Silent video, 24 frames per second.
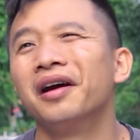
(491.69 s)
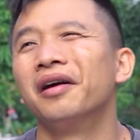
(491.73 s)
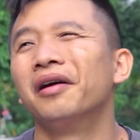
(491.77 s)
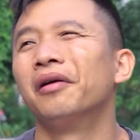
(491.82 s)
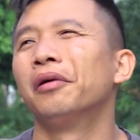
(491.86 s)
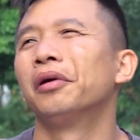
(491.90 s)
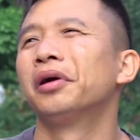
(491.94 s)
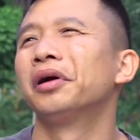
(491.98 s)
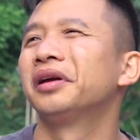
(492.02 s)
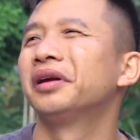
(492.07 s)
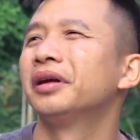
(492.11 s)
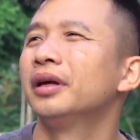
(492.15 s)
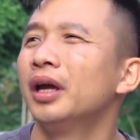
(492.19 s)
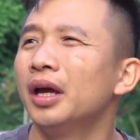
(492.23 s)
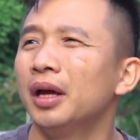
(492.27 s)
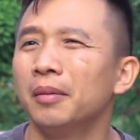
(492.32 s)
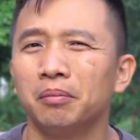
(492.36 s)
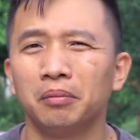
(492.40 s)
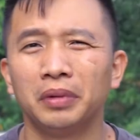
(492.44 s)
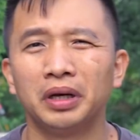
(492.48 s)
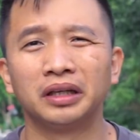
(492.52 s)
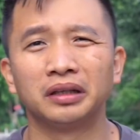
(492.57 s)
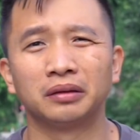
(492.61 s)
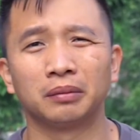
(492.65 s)
Ôi,
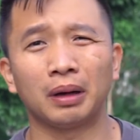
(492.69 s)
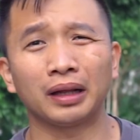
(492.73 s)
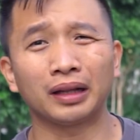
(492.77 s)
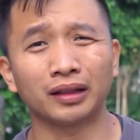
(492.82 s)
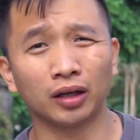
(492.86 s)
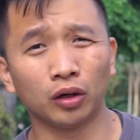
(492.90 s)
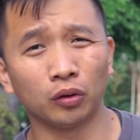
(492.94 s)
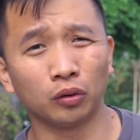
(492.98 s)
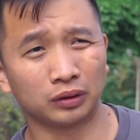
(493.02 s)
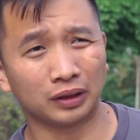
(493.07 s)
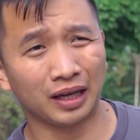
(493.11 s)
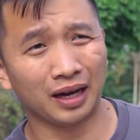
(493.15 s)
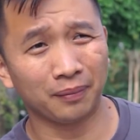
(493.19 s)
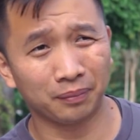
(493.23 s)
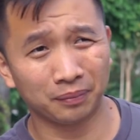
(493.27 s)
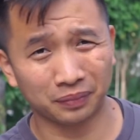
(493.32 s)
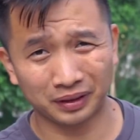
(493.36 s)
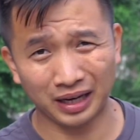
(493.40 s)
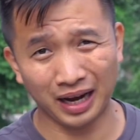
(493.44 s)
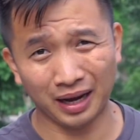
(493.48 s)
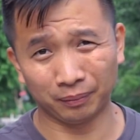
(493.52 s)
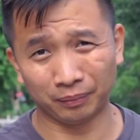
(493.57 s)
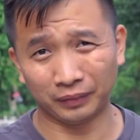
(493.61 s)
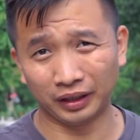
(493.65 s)
mình bắt đầu thảm,
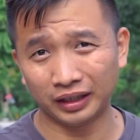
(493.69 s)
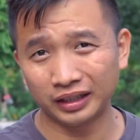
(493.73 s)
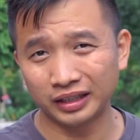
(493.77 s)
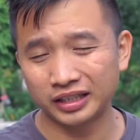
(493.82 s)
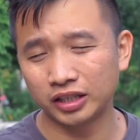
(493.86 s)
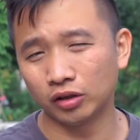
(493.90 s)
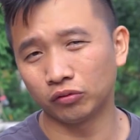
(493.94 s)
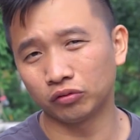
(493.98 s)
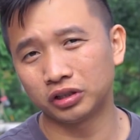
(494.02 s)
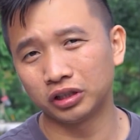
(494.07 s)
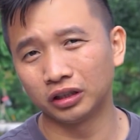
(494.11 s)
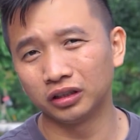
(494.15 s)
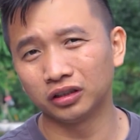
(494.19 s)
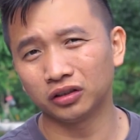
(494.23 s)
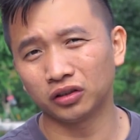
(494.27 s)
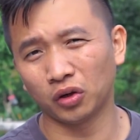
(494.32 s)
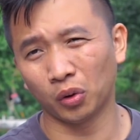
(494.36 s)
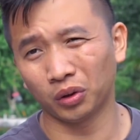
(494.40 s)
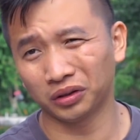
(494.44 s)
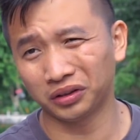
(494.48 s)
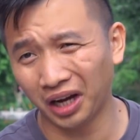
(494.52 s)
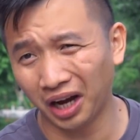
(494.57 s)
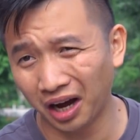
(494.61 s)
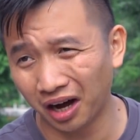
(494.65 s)
cảm thấy triệu chứng
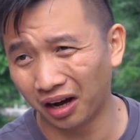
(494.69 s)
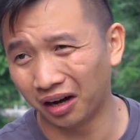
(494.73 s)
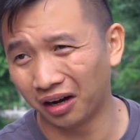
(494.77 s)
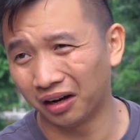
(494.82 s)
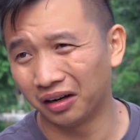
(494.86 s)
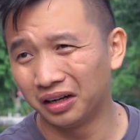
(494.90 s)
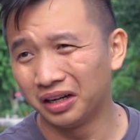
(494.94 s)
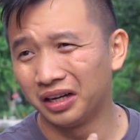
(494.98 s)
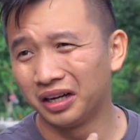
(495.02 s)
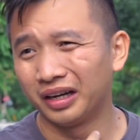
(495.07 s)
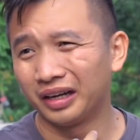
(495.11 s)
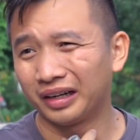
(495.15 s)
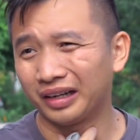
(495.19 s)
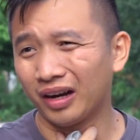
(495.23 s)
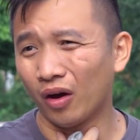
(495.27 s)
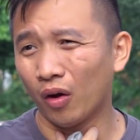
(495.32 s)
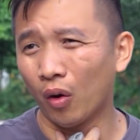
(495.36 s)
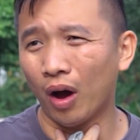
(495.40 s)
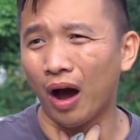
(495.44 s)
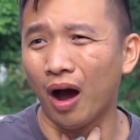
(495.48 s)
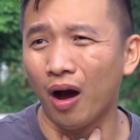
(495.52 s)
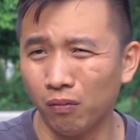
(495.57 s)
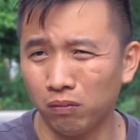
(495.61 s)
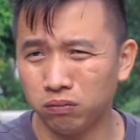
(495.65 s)
khó thở,
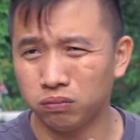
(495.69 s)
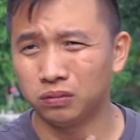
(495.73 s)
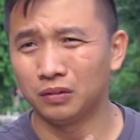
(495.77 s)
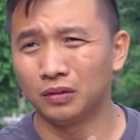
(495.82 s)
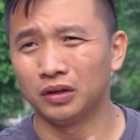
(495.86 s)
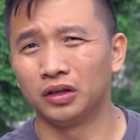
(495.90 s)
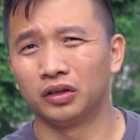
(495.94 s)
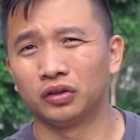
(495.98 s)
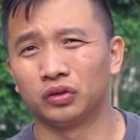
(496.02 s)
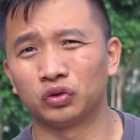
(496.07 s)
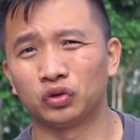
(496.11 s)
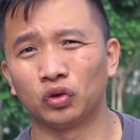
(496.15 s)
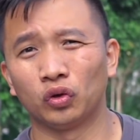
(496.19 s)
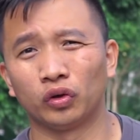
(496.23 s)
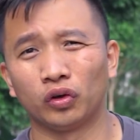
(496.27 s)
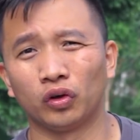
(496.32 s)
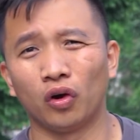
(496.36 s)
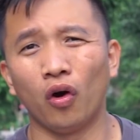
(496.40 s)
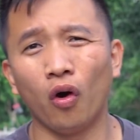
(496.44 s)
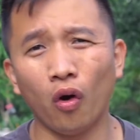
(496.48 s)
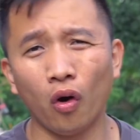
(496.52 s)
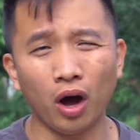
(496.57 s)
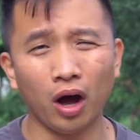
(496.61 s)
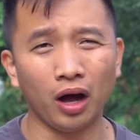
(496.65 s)
đau họng, rồi
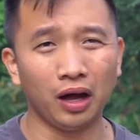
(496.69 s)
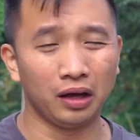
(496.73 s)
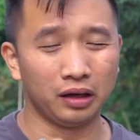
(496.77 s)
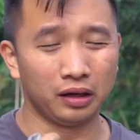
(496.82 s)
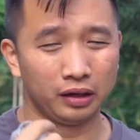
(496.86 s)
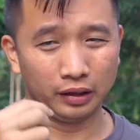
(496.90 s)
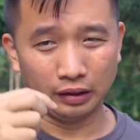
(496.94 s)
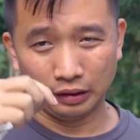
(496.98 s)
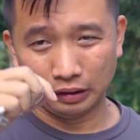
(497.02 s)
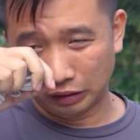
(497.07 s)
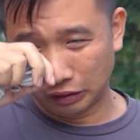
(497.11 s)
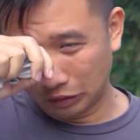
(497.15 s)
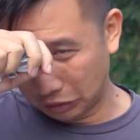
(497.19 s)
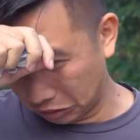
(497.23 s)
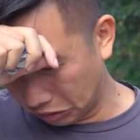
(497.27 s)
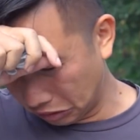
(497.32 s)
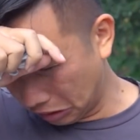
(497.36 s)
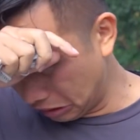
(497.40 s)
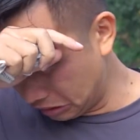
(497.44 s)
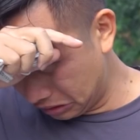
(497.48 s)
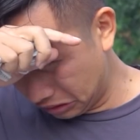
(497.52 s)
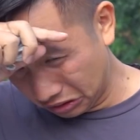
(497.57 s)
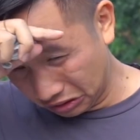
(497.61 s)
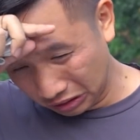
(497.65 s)
ho, ừ,
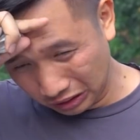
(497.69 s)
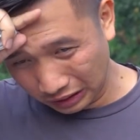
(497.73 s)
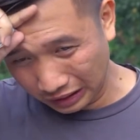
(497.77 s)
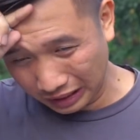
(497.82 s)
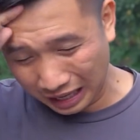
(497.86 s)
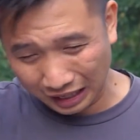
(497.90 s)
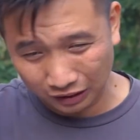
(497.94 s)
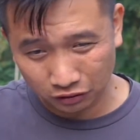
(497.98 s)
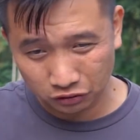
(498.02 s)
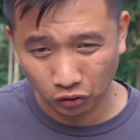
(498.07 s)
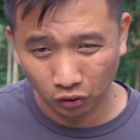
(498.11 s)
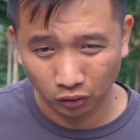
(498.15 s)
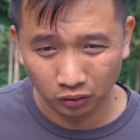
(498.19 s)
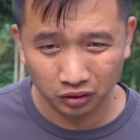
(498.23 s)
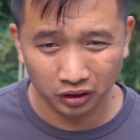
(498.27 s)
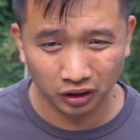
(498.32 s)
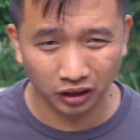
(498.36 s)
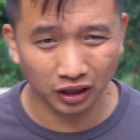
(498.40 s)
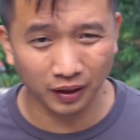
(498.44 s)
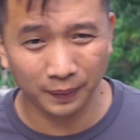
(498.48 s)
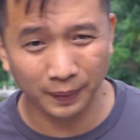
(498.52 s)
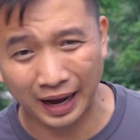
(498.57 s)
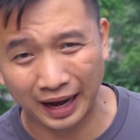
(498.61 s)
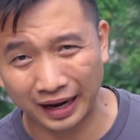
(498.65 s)
hình như là đang sốt
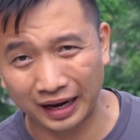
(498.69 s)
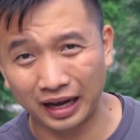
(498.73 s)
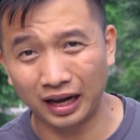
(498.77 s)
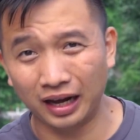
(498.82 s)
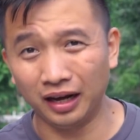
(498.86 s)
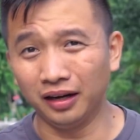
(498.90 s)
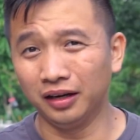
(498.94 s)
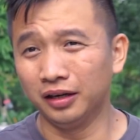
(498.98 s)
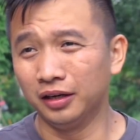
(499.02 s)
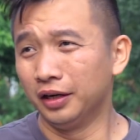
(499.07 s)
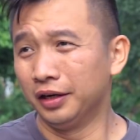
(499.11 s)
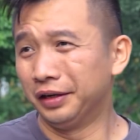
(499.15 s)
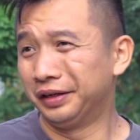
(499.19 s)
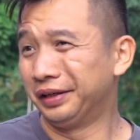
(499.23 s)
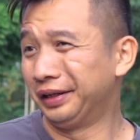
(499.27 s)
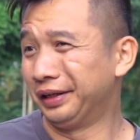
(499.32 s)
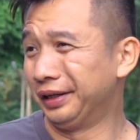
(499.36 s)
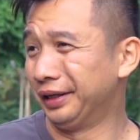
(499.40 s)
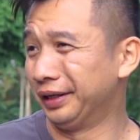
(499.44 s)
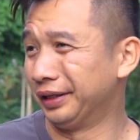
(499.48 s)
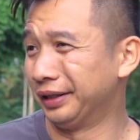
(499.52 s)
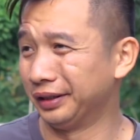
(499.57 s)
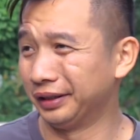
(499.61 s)
nữa các bạn ạ. Ừ,